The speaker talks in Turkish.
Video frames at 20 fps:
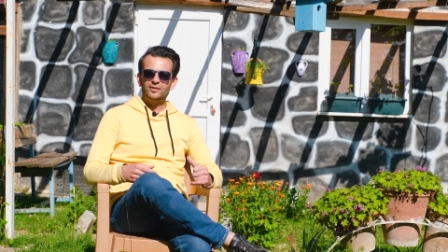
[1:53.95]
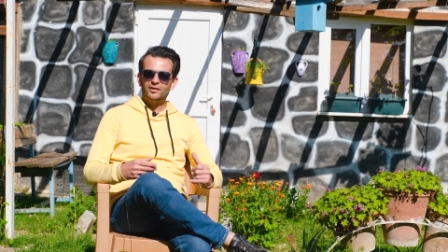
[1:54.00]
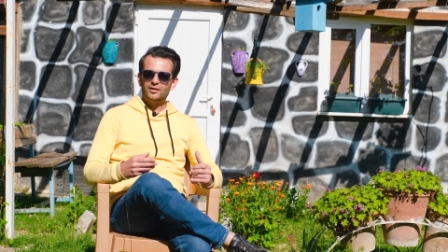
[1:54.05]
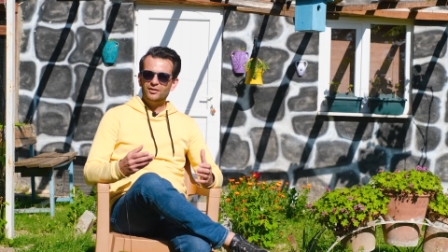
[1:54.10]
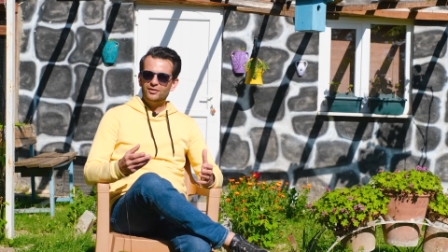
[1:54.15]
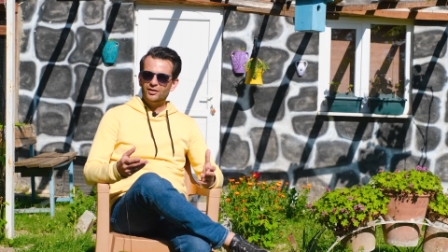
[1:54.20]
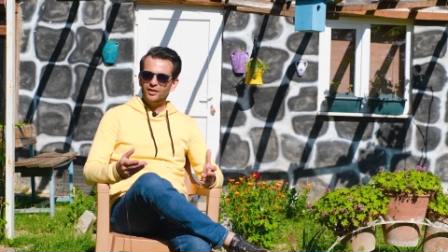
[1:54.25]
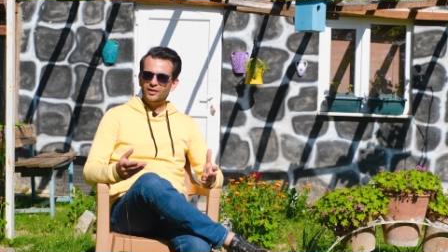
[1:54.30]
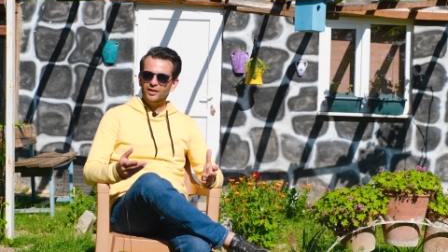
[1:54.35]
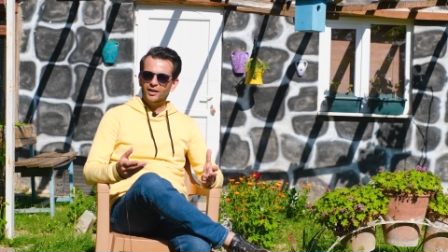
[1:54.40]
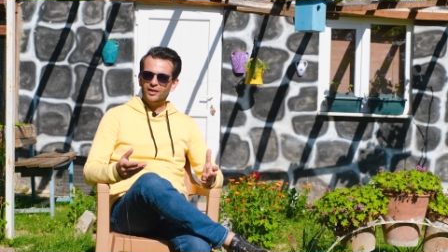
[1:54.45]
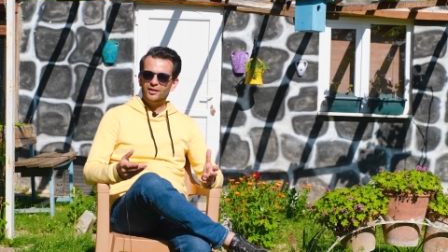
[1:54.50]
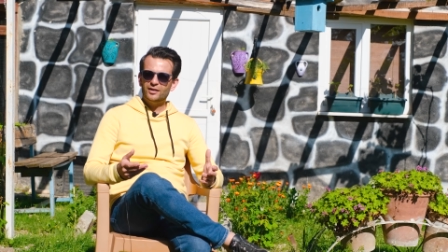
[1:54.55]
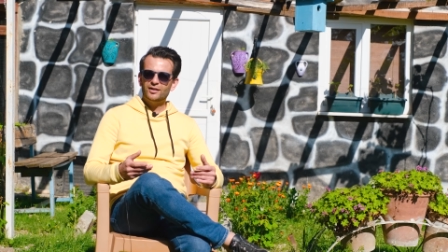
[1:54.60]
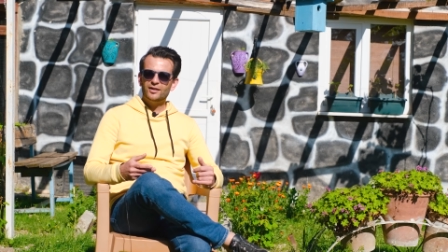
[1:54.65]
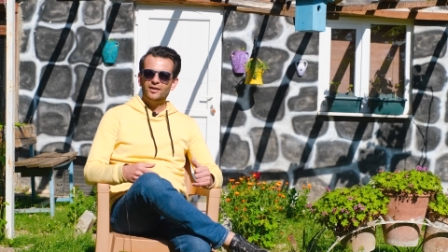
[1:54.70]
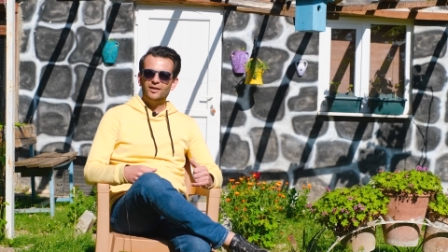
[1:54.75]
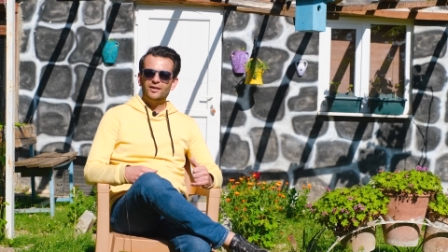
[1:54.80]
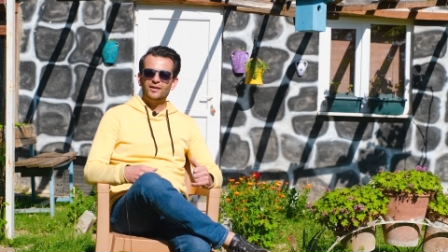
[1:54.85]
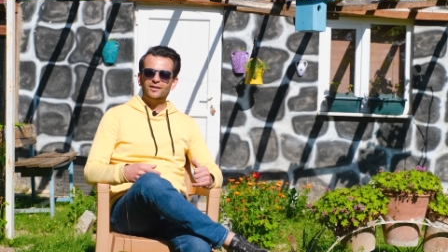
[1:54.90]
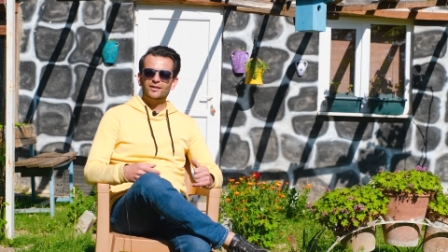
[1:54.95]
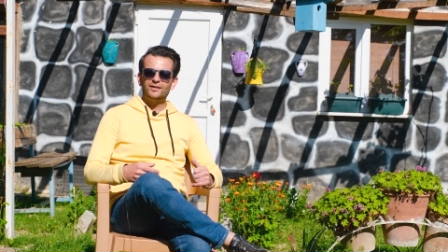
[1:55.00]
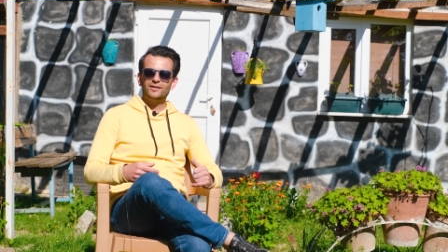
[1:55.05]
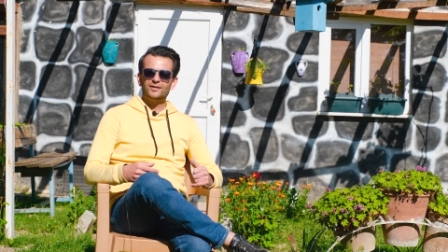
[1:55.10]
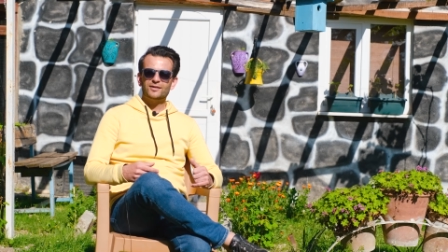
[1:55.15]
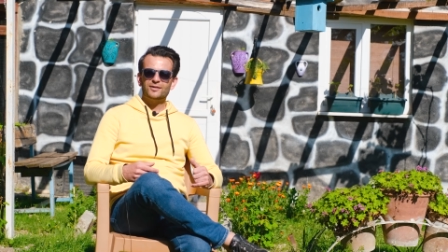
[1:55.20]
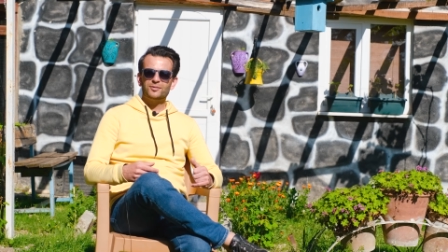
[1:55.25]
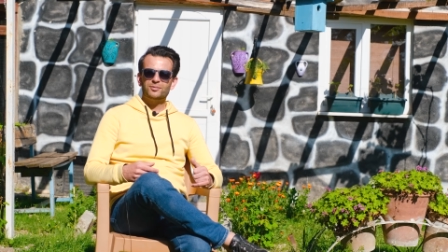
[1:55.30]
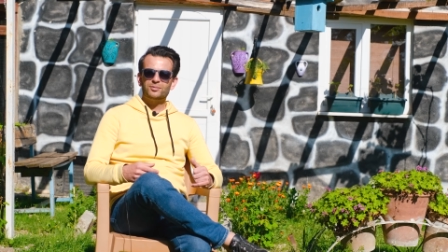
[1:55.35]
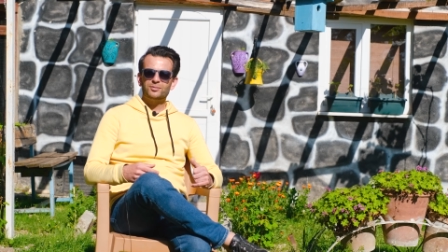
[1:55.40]
liseden e,
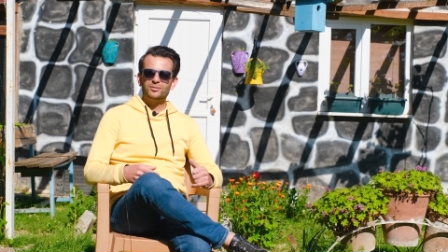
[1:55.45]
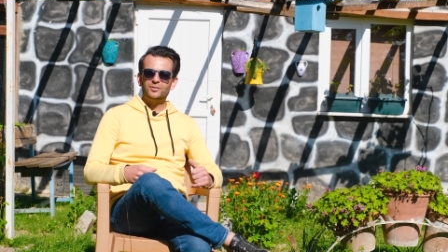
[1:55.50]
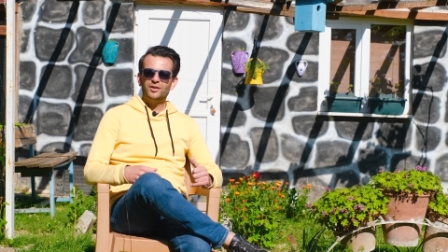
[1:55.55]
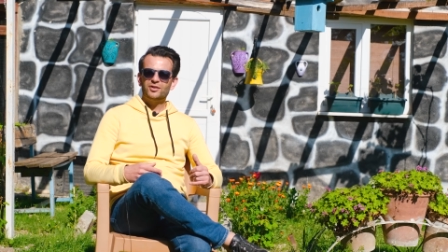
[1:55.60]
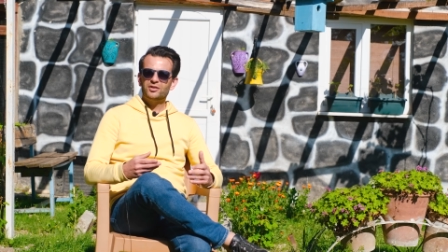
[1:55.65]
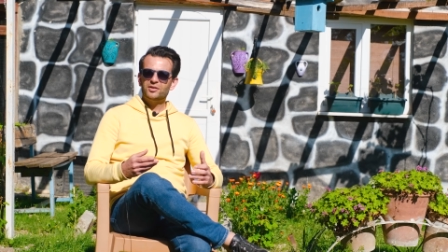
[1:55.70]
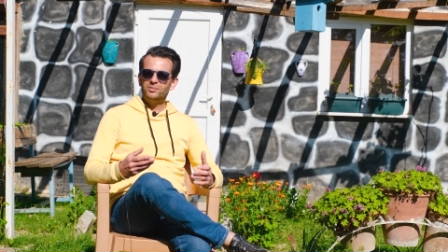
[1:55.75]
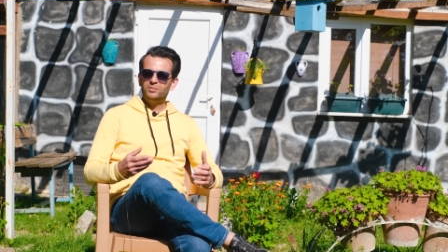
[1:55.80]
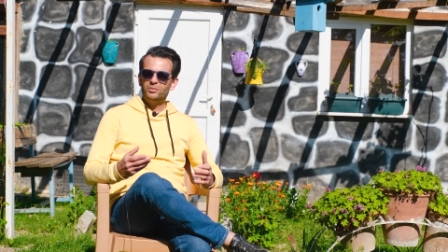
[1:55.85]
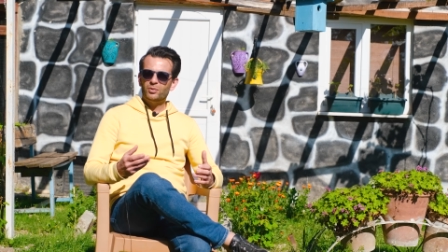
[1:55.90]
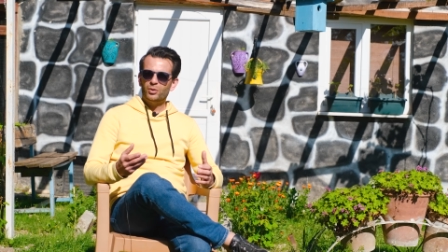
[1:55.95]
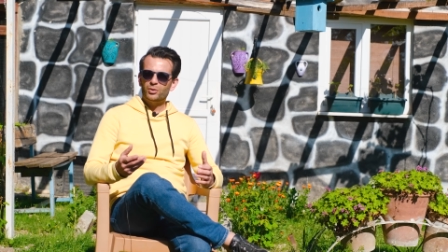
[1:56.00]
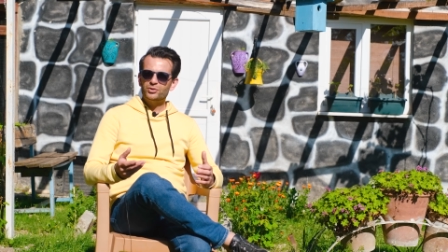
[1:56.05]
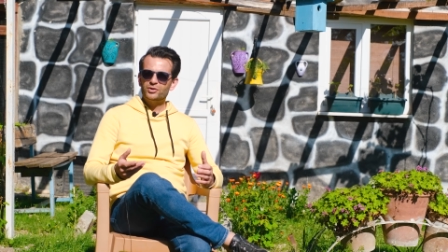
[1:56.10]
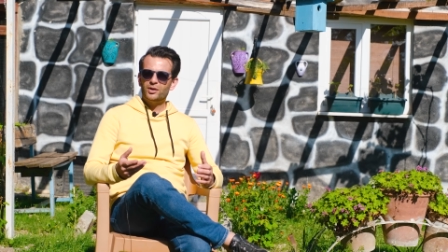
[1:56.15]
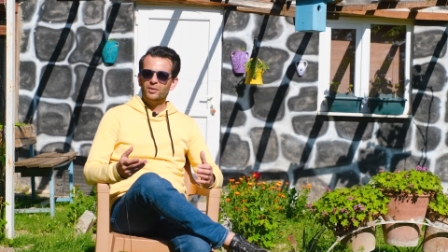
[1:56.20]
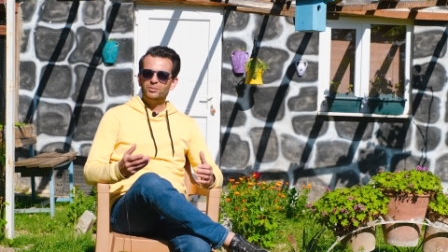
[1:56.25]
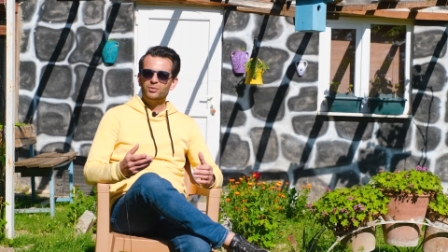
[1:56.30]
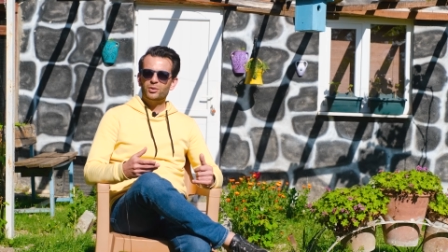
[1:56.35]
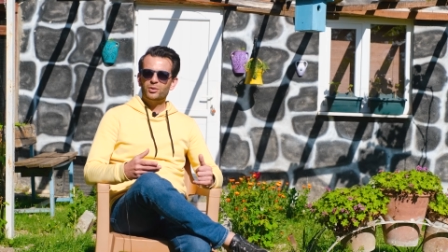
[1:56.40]
resim hocam,